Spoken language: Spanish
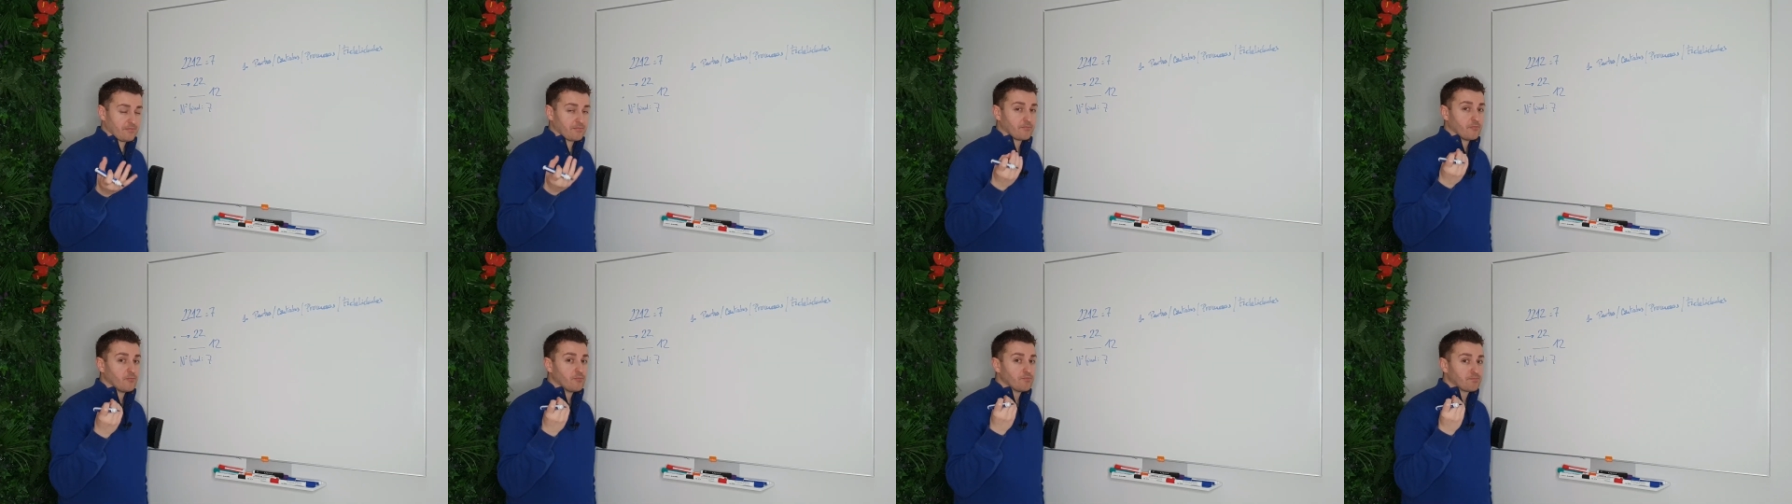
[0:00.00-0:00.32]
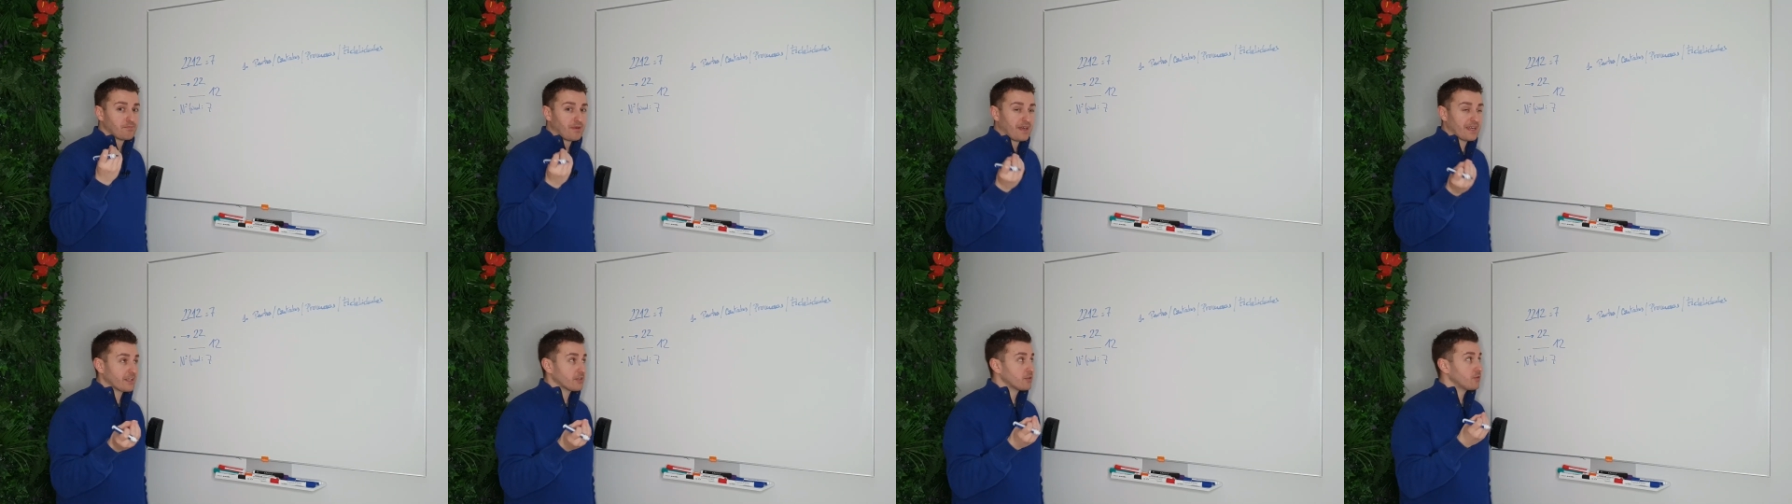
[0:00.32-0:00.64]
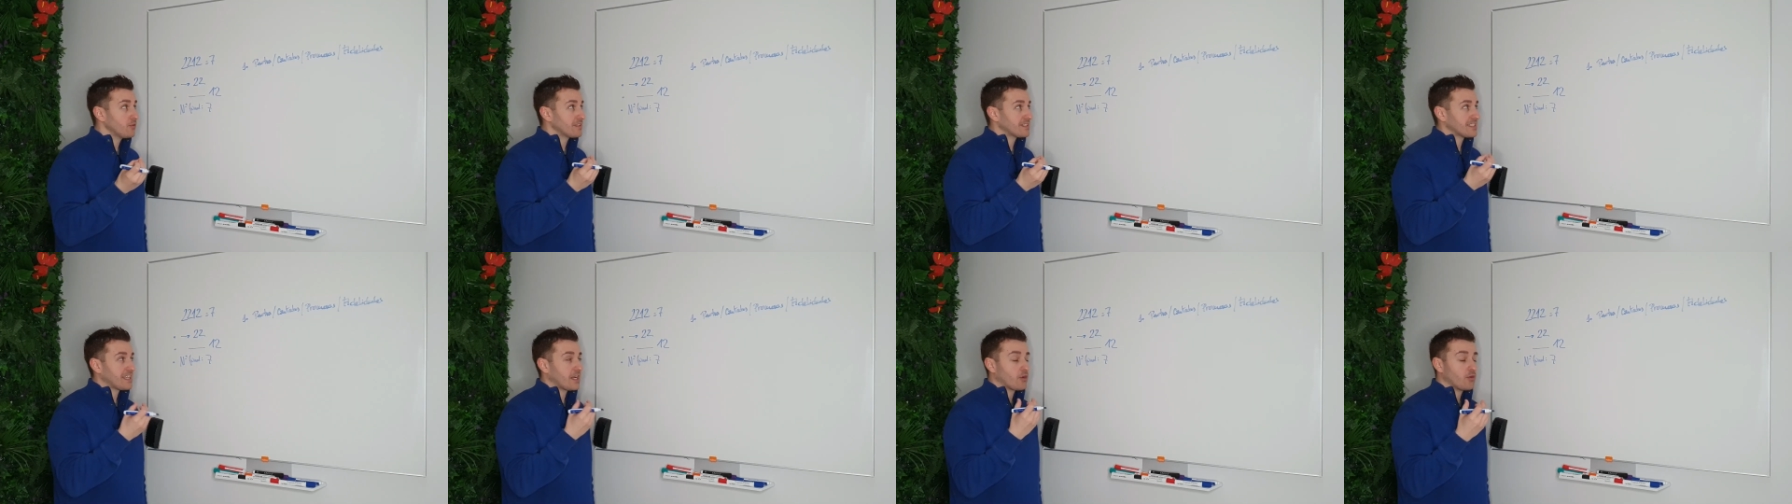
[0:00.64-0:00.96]
Un
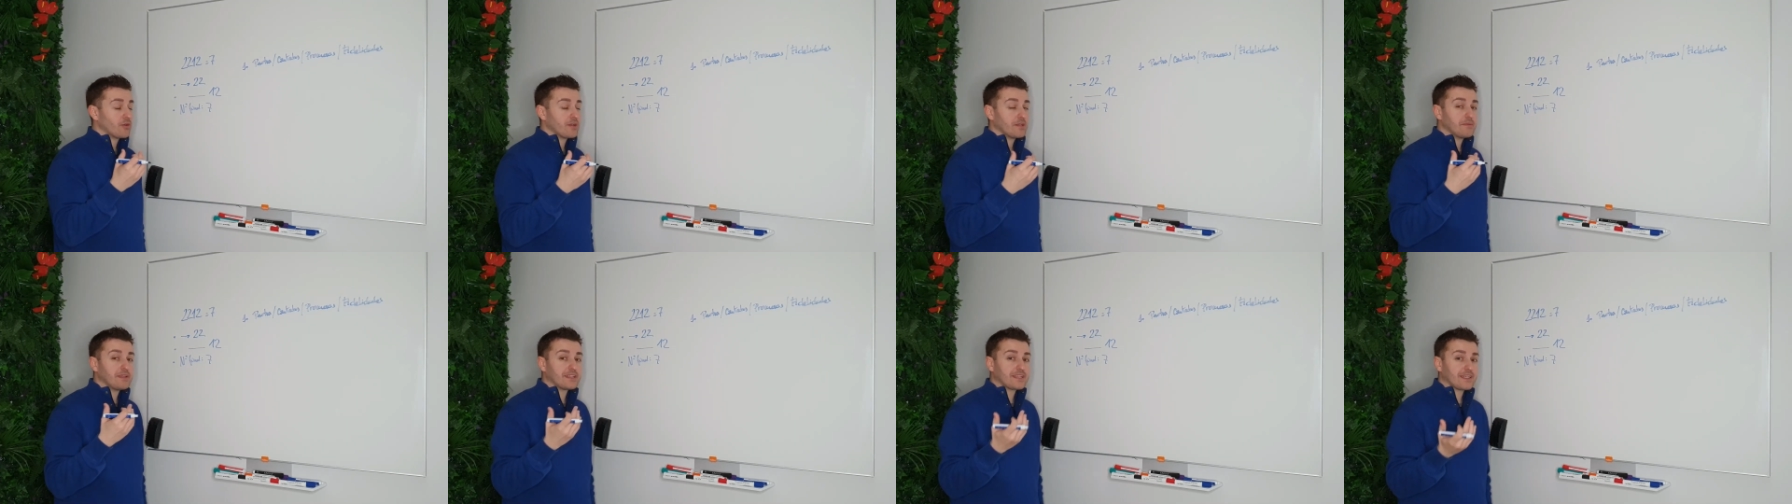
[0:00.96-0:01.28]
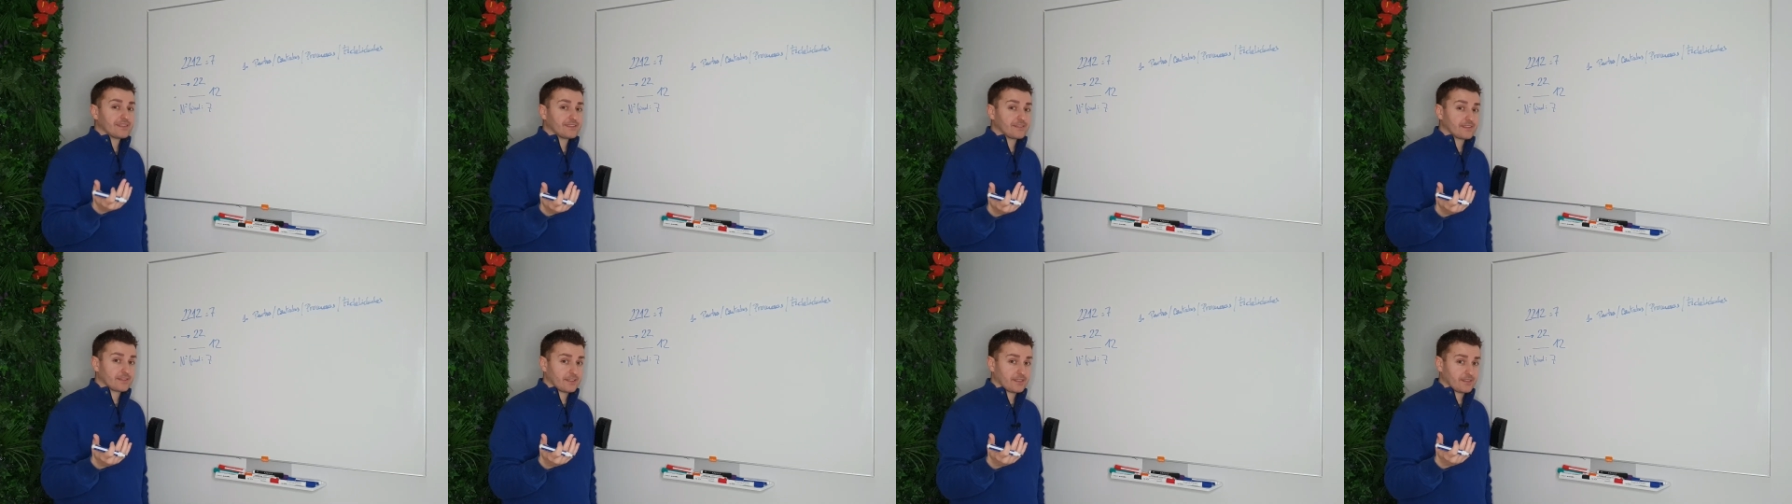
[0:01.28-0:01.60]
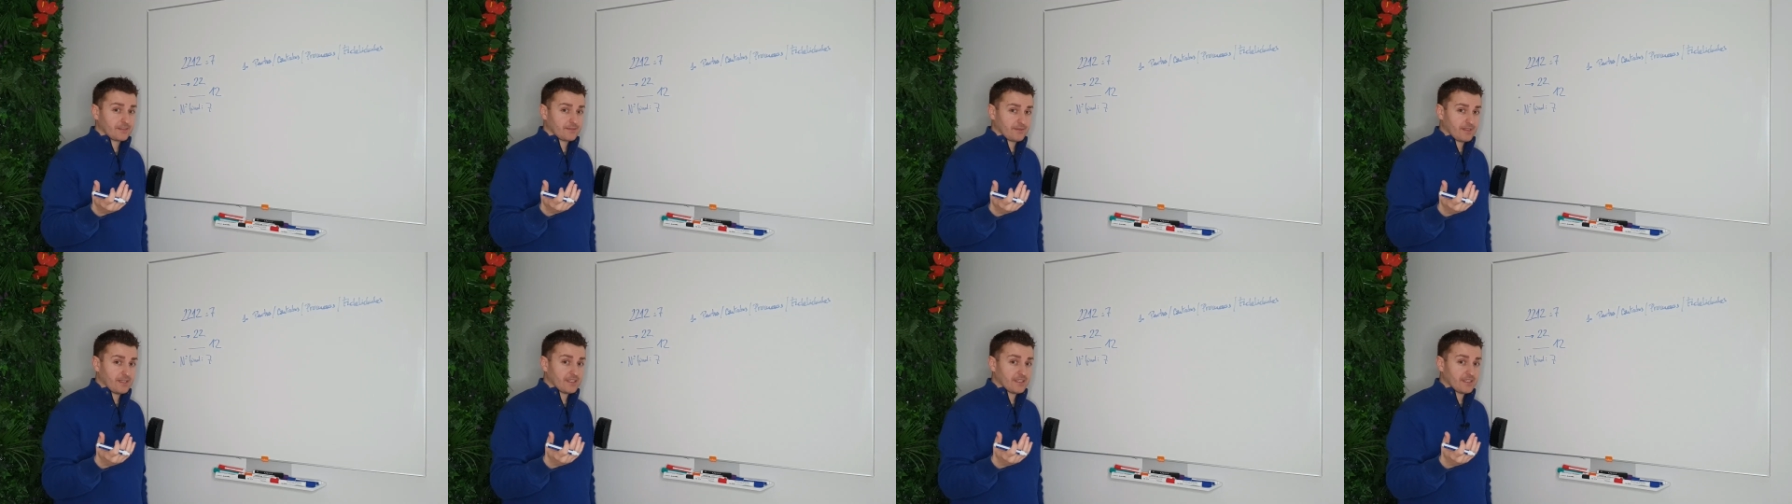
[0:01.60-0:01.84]
pacto es algo limitante,